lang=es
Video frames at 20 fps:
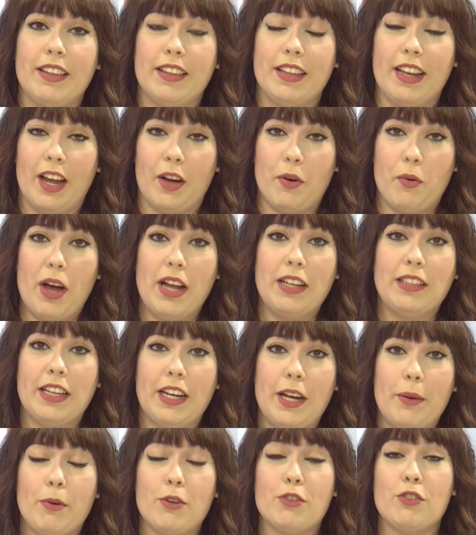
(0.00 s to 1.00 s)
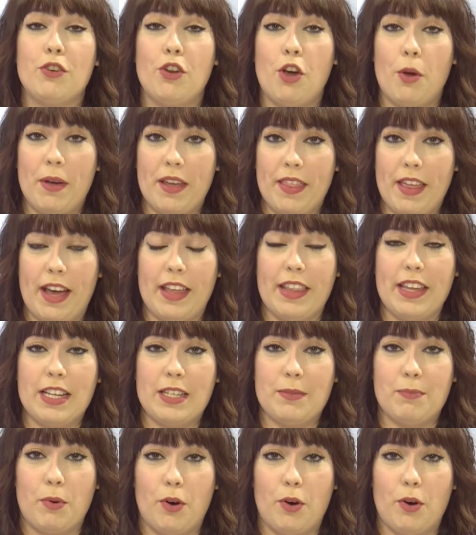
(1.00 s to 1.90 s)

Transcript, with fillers: de la cual tenemos novedades